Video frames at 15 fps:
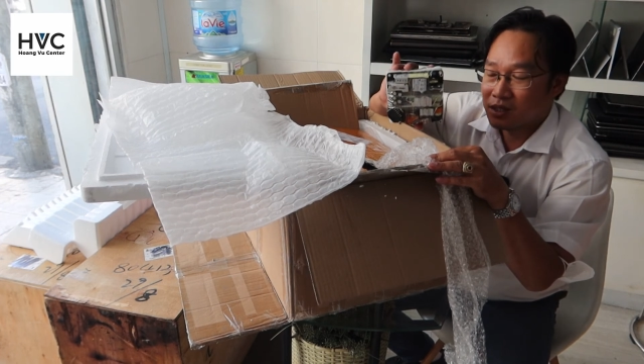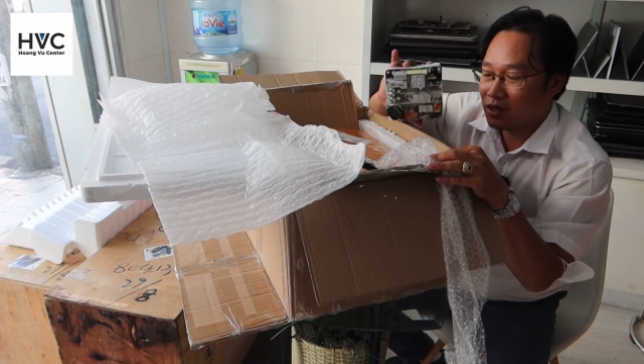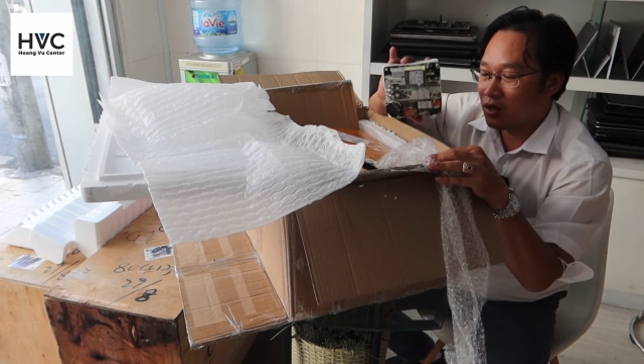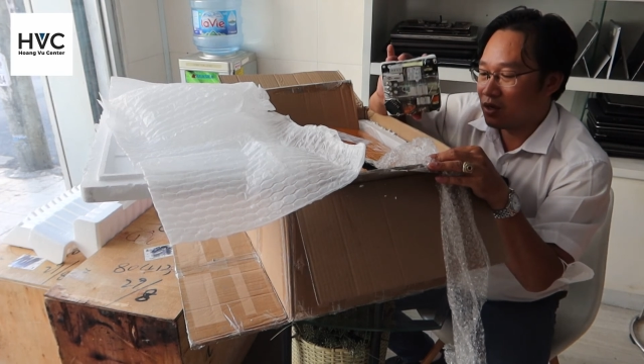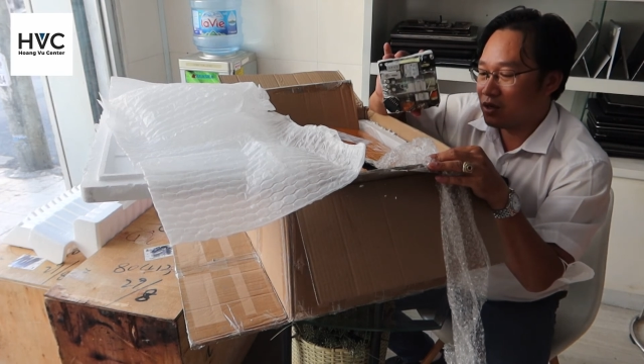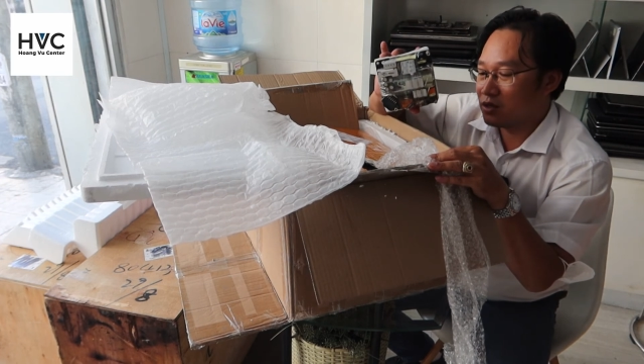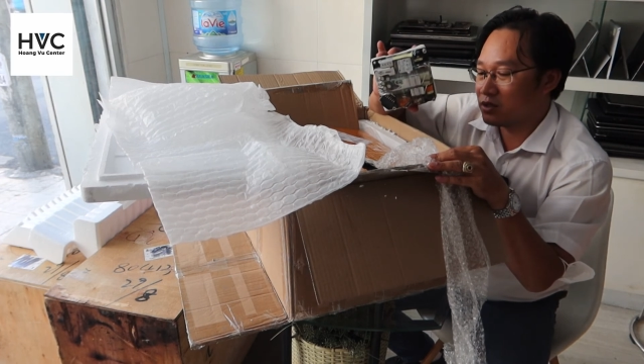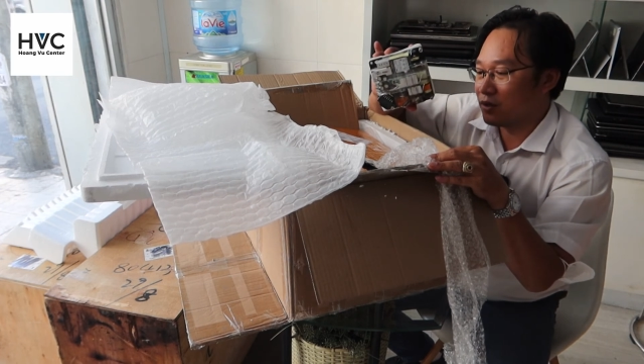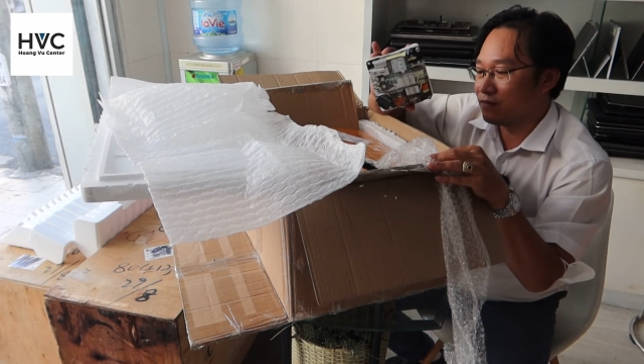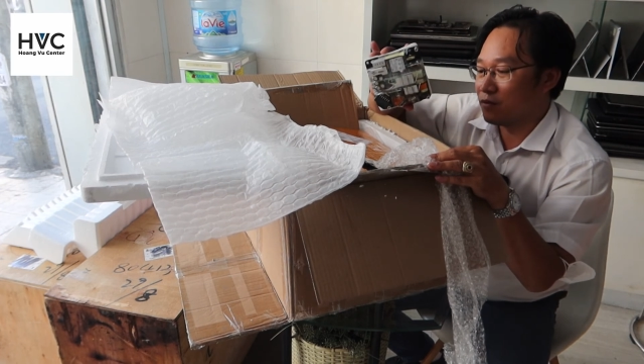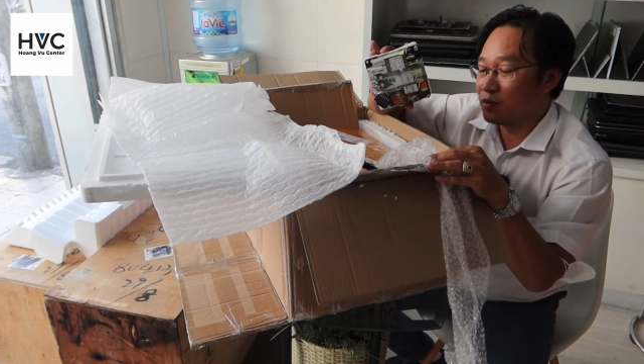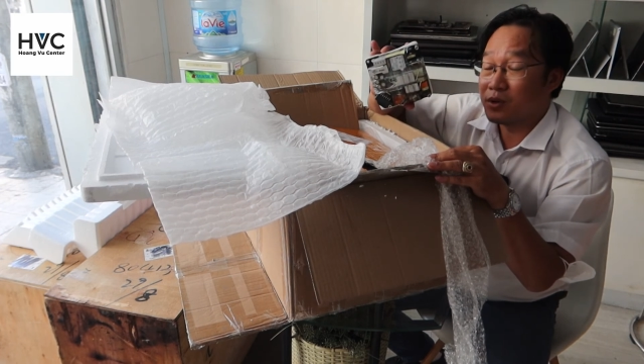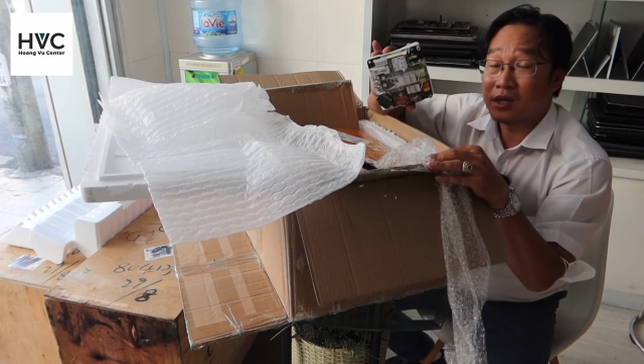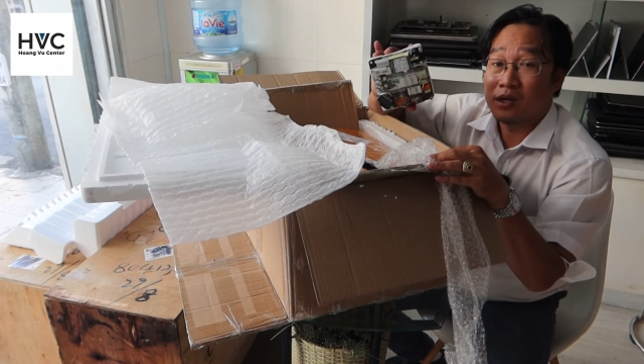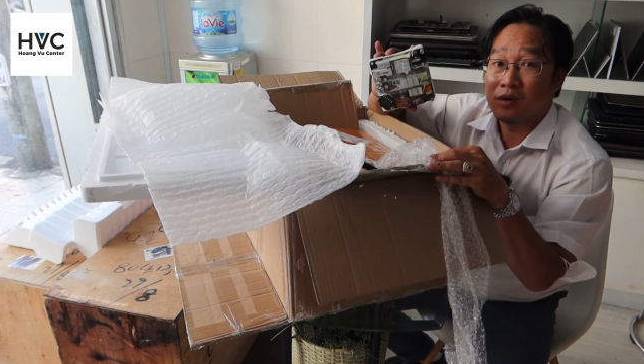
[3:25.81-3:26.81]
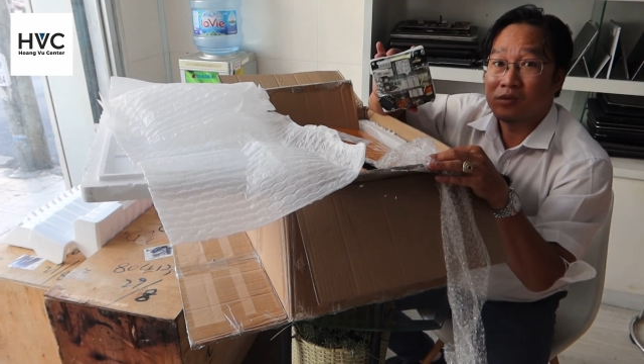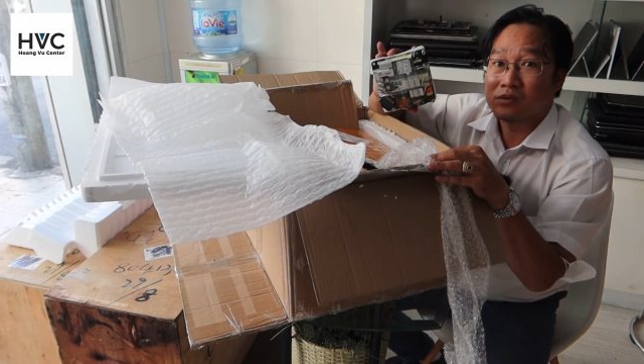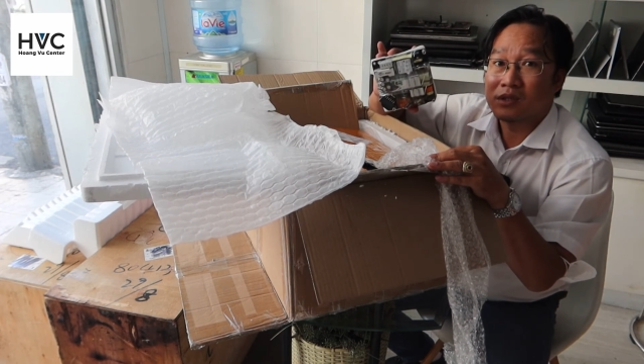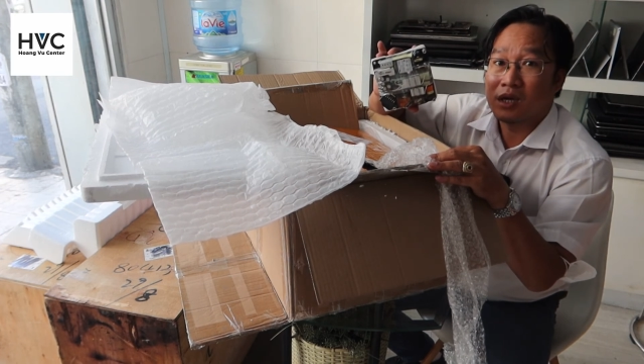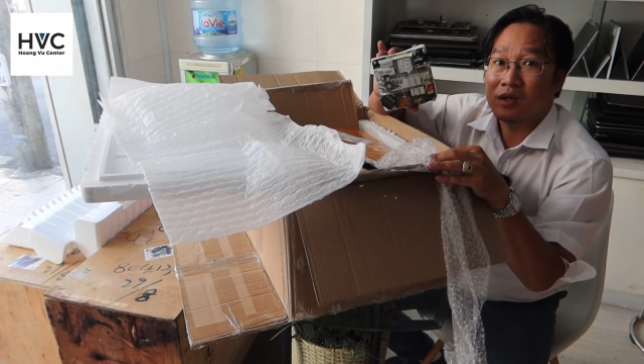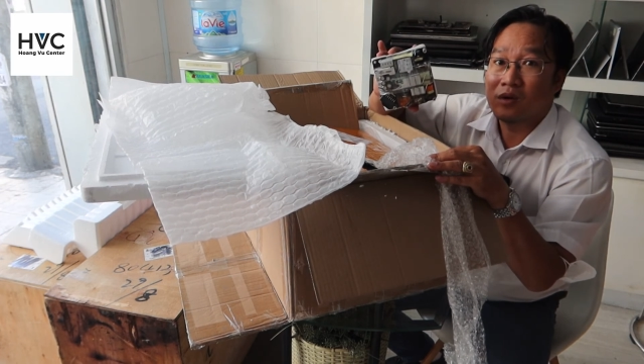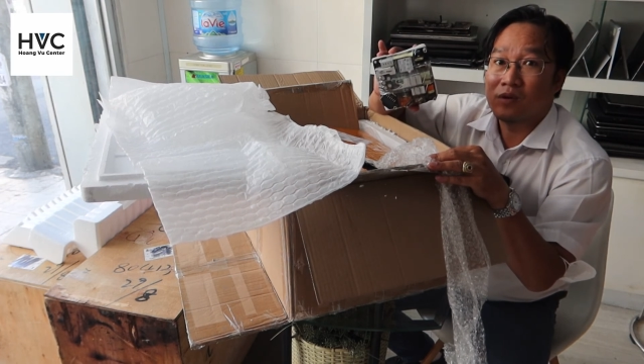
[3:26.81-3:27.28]
Đó, dịch vụ đầy đủ
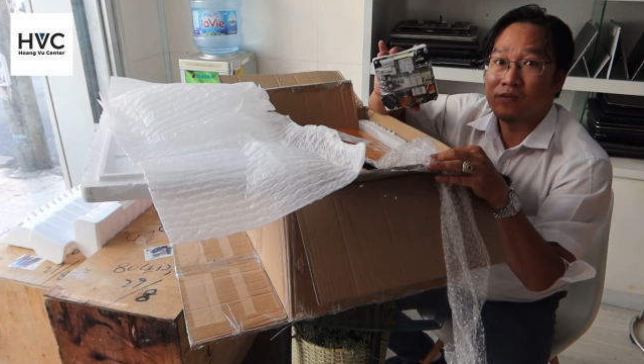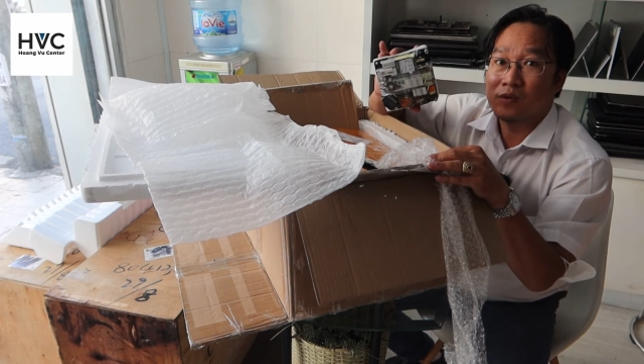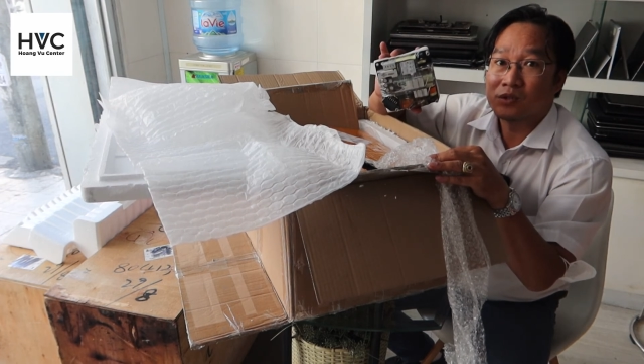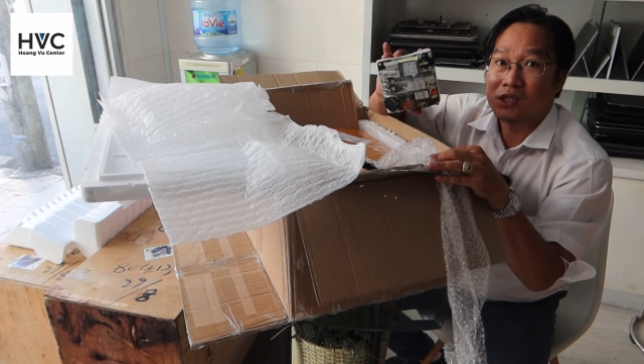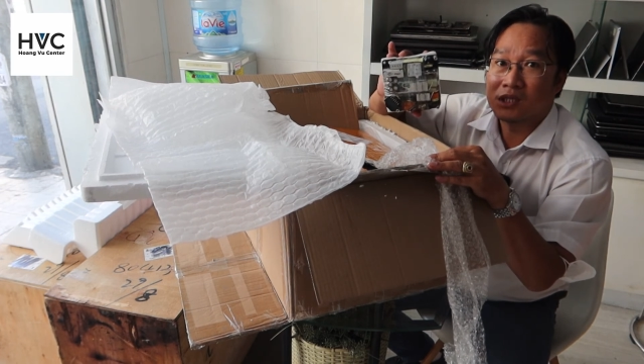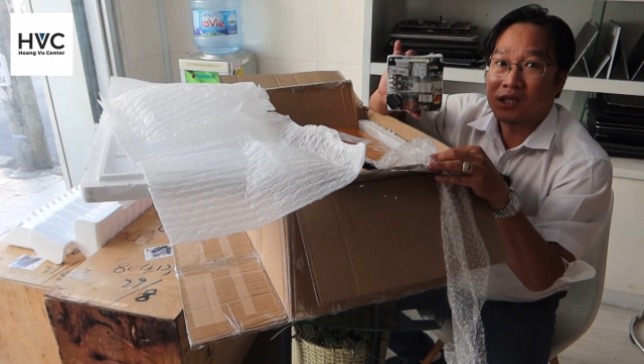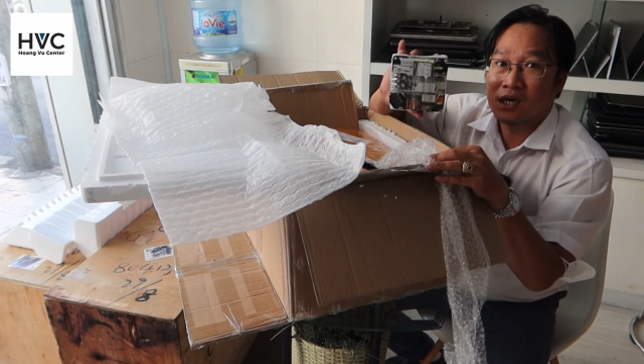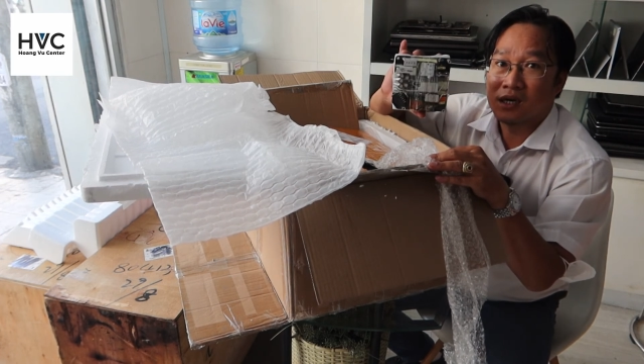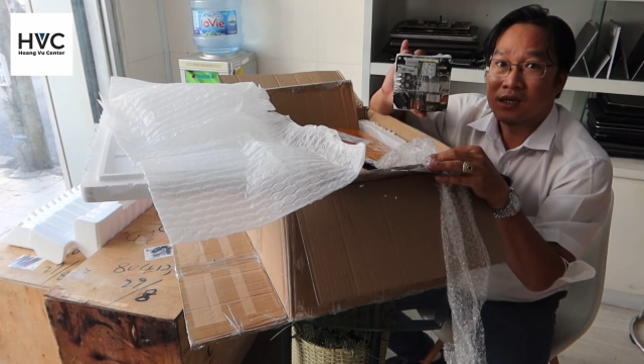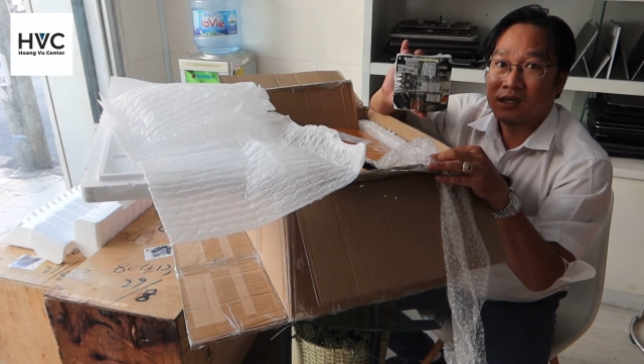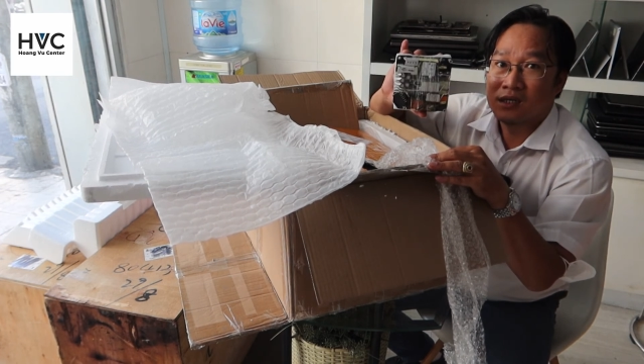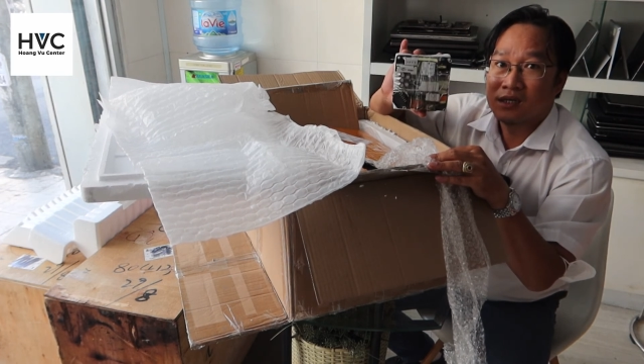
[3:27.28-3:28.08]
tại Hoàng Vũ Center.